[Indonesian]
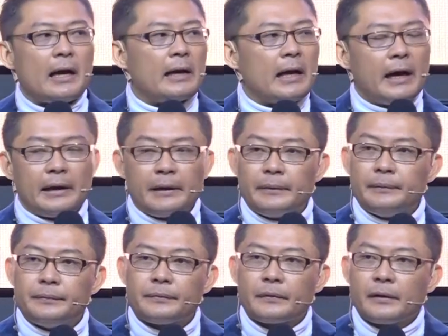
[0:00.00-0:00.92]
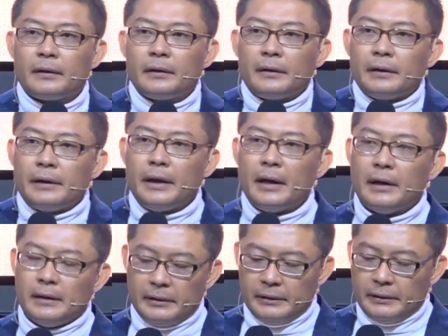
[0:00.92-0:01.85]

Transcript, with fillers: kanakan Ya,